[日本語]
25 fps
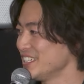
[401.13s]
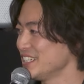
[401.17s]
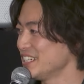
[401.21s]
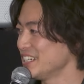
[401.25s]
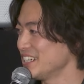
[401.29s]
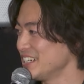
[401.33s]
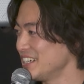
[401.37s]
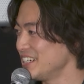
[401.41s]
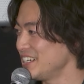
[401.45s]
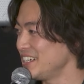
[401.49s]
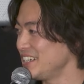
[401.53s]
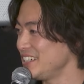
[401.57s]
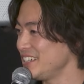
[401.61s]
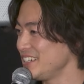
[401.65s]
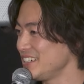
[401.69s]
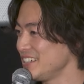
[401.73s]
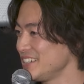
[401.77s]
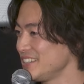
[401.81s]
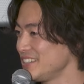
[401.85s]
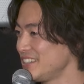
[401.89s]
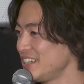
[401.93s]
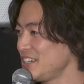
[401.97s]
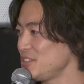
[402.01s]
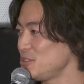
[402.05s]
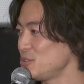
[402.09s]
はい、
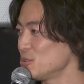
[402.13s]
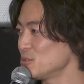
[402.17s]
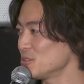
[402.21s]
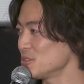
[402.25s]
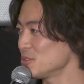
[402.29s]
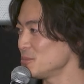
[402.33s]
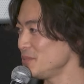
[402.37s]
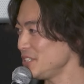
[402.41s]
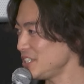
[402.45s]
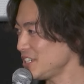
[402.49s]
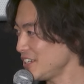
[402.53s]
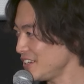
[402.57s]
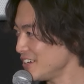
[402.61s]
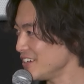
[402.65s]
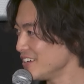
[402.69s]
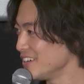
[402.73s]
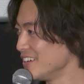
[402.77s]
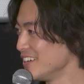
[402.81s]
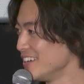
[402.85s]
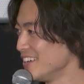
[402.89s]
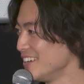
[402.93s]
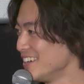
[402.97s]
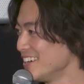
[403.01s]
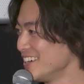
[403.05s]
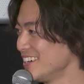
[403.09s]
大東図みたいな
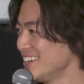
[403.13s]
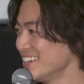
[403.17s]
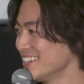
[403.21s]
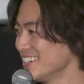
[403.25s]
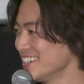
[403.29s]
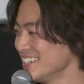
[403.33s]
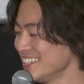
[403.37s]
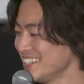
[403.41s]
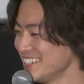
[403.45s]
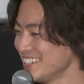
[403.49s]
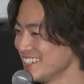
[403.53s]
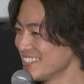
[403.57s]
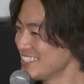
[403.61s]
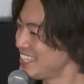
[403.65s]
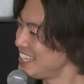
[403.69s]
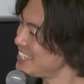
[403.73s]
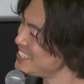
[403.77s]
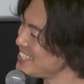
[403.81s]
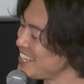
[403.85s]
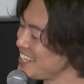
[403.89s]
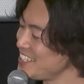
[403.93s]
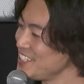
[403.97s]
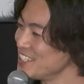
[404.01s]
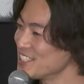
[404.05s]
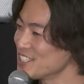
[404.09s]

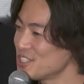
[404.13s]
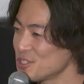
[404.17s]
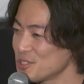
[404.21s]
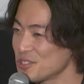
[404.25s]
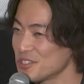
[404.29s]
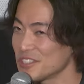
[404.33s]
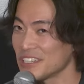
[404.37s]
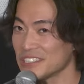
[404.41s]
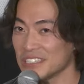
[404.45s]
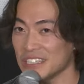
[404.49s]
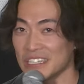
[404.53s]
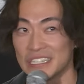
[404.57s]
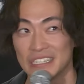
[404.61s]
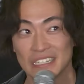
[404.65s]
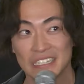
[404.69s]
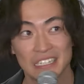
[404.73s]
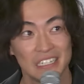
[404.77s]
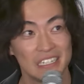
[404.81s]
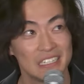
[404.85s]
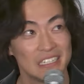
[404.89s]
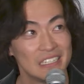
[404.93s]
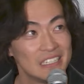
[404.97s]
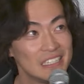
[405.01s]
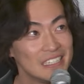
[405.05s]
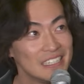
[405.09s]
ダサいな、ちょっとダサい
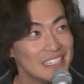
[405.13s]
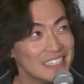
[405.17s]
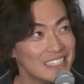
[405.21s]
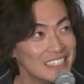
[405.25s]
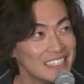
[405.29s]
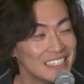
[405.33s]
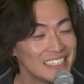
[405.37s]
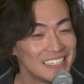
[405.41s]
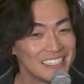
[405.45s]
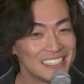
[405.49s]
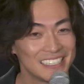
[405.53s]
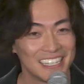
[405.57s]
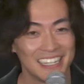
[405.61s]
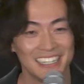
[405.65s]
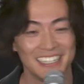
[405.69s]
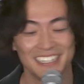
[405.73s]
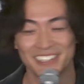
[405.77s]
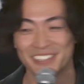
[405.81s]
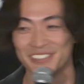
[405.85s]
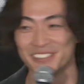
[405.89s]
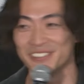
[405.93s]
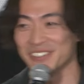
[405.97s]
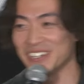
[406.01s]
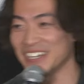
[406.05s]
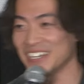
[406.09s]
なで
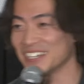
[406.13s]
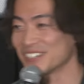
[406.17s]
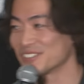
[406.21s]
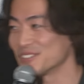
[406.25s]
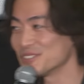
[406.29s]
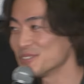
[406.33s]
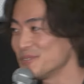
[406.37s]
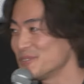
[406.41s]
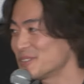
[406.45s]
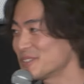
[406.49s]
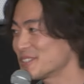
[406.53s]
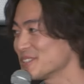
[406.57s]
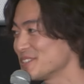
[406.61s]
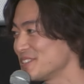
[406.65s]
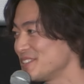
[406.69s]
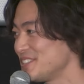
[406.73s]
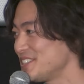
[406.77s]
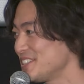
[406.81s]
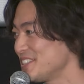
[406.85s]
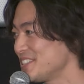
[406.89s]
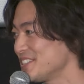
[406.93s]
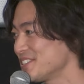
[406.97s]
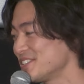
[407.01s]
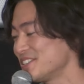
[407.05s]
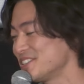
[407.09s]
もまあ子供らと一
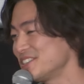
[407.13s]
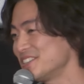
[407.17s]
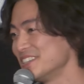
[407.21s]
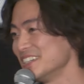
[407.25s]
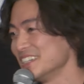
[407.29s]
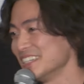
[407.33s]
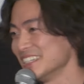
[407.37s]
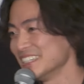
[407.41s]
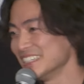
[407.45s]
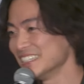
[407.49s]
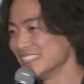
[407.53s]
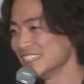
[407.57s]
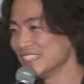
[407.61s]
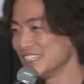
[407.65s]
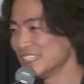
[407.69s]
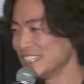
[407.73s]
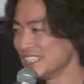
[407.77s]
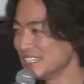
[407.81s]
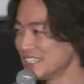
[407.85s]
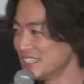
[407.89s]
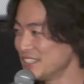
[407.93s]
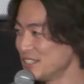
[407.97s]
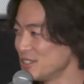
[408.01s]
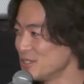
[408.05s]
緒にこう